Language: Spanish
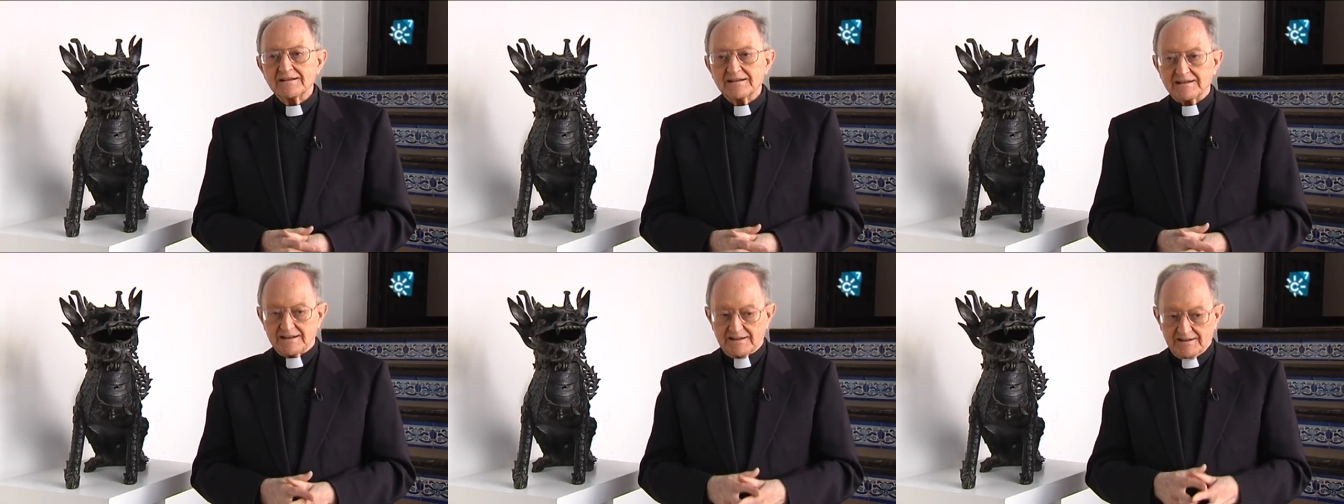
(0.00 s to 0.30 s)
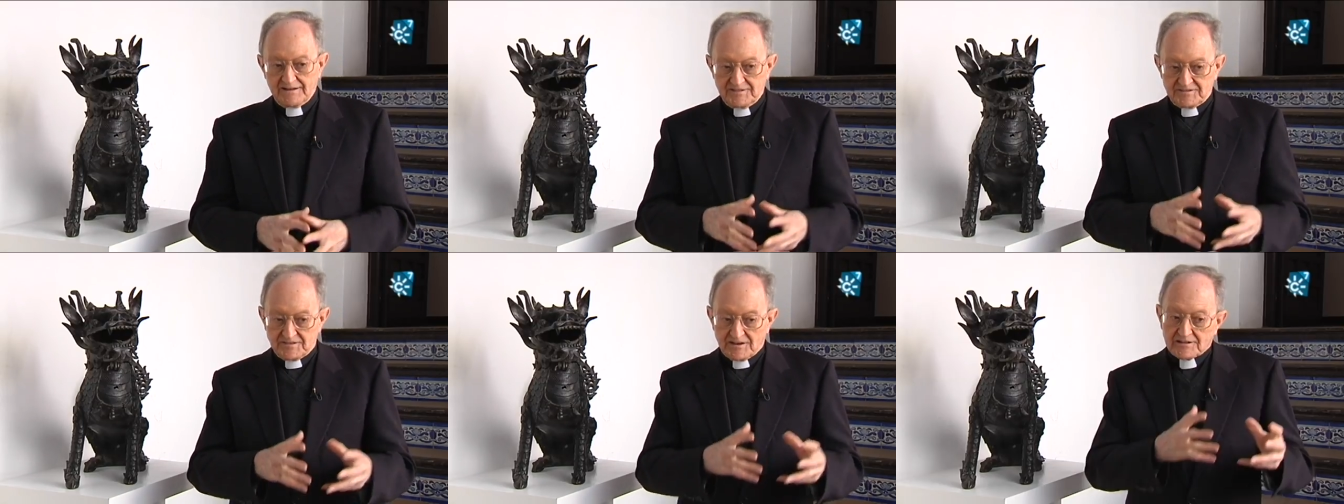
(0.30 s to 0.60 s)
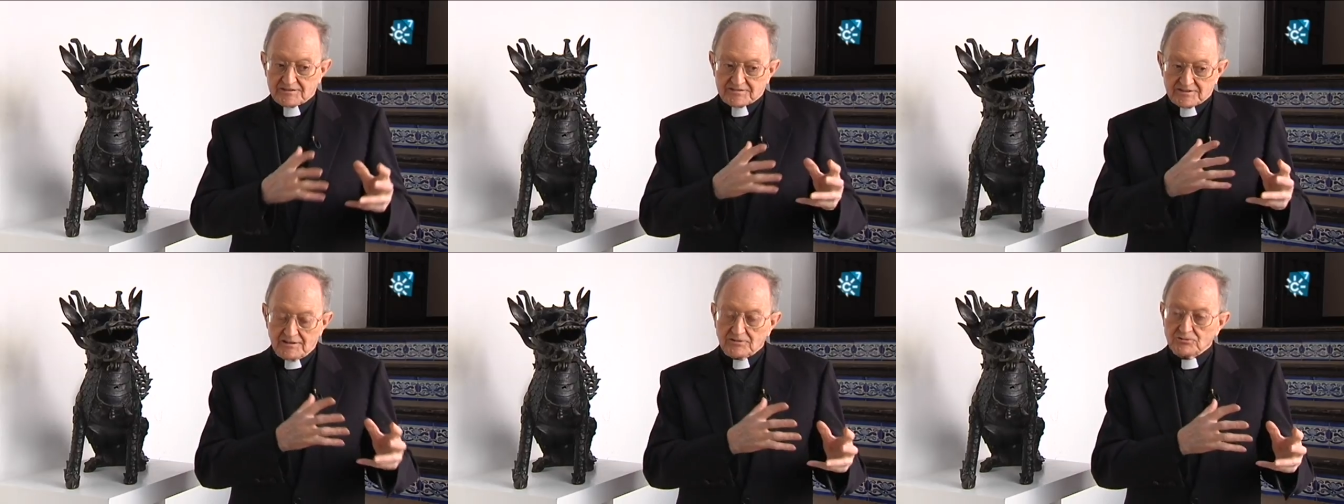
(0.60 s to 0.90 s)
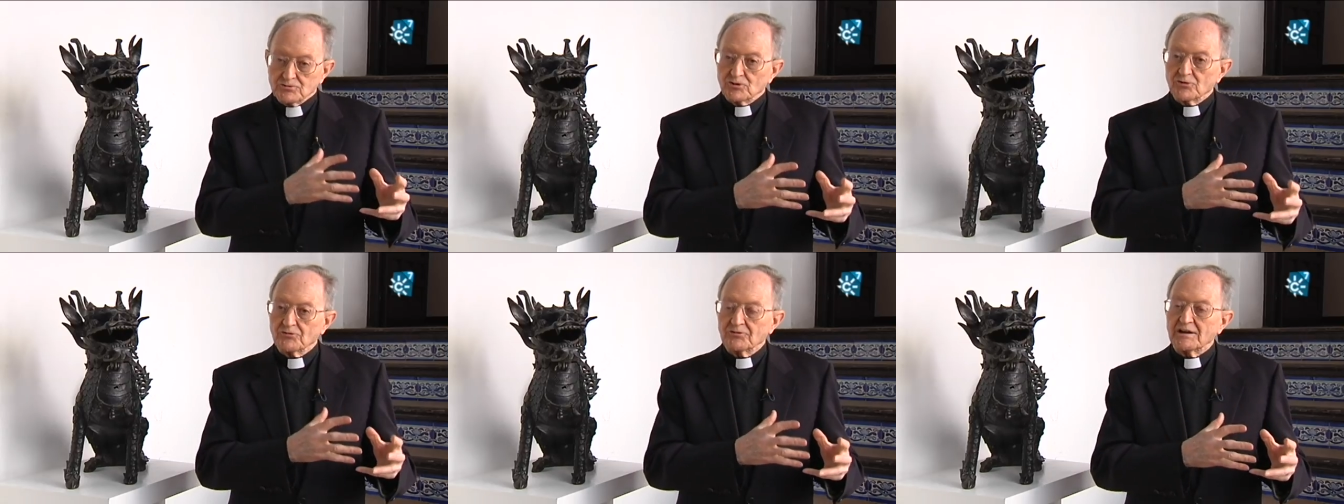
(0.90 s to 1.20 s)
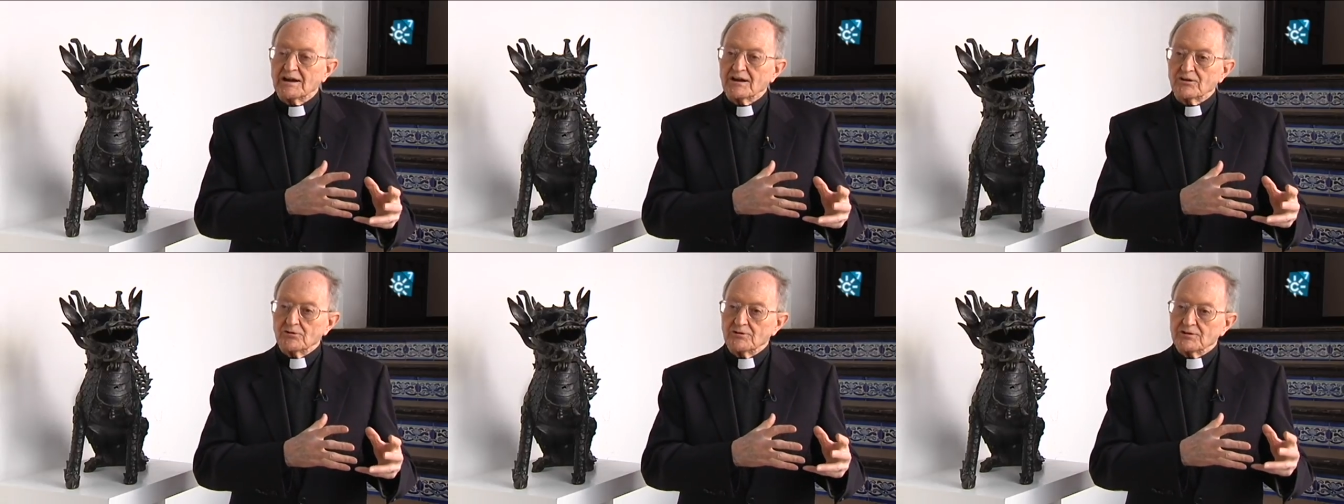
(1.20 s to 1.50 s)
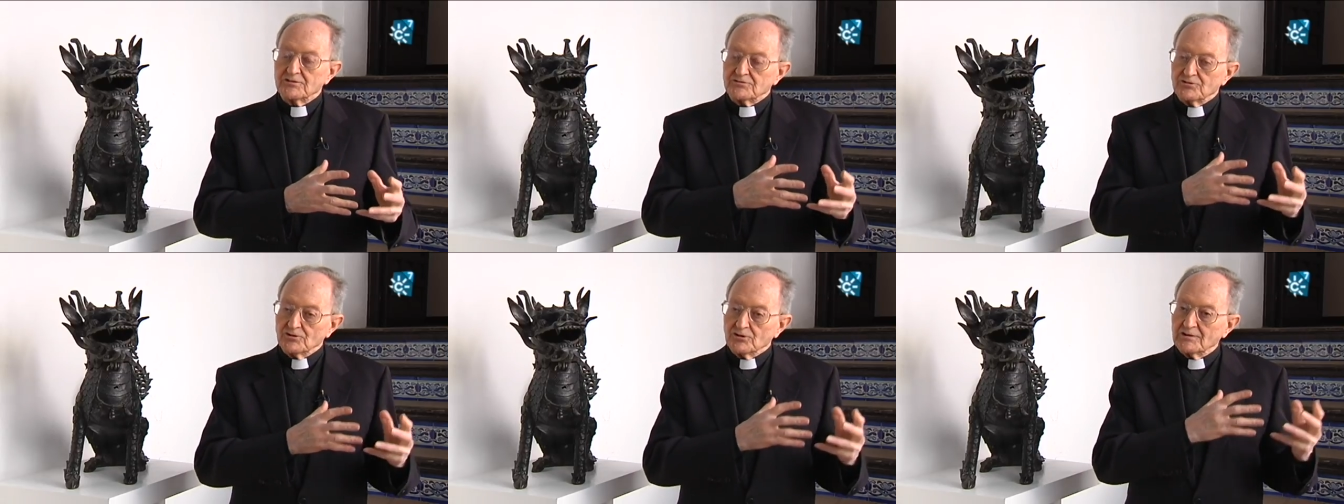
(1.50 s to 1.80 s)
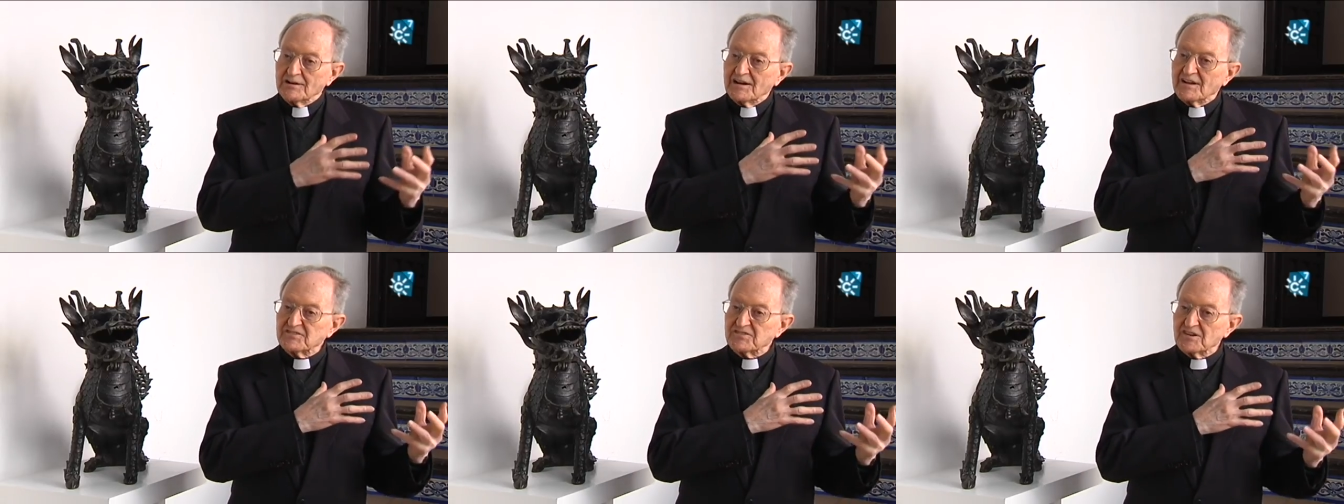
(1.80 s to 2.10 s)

que es el centro de la colección en la